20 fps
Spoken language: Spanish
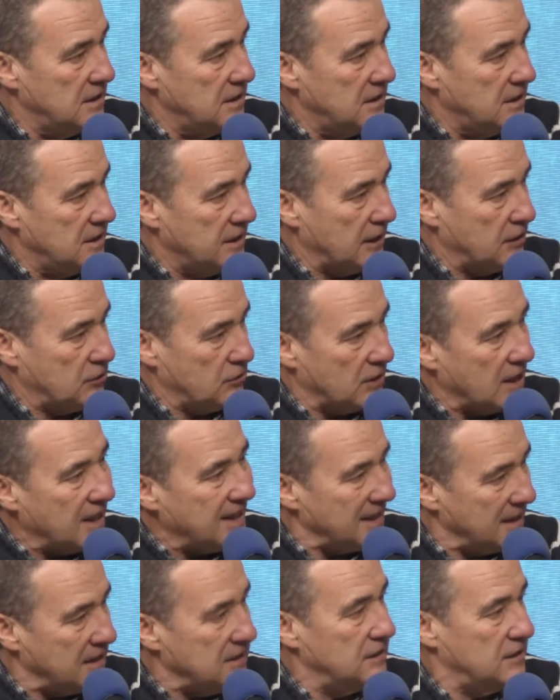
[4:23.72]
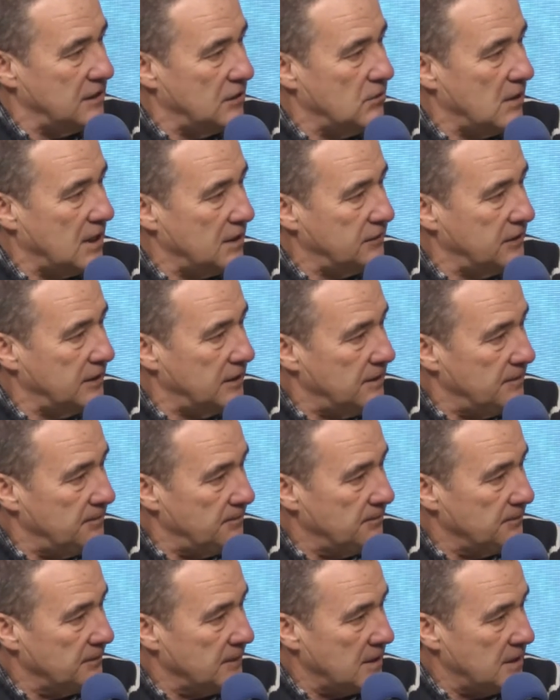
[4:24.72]
que toda la gente lo hace,
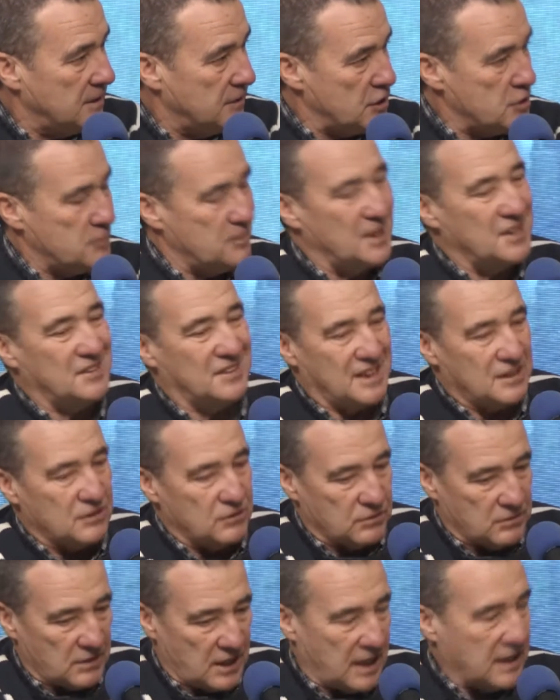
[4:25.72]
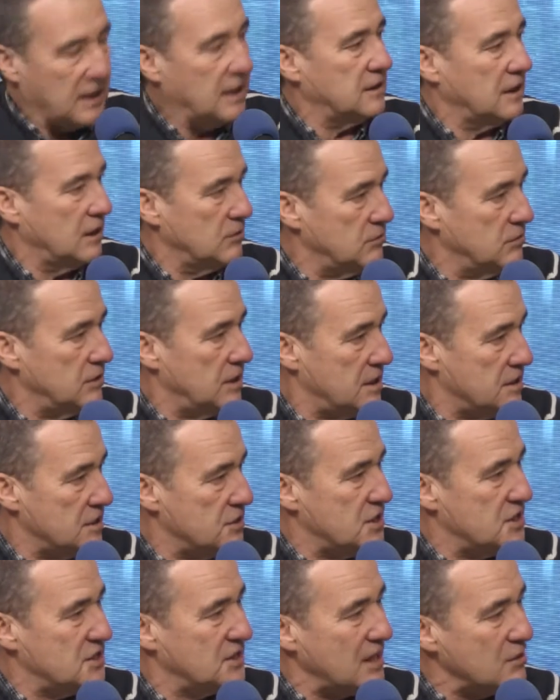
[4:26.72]
despreciando a Cataluña,
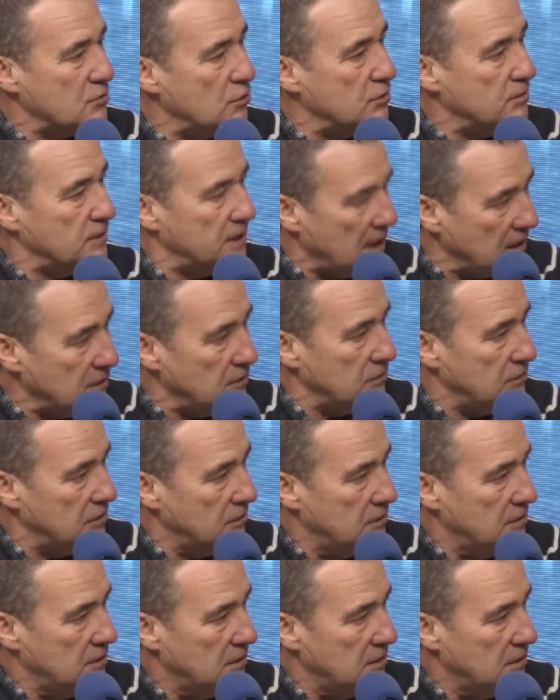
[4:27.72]
se están olvidando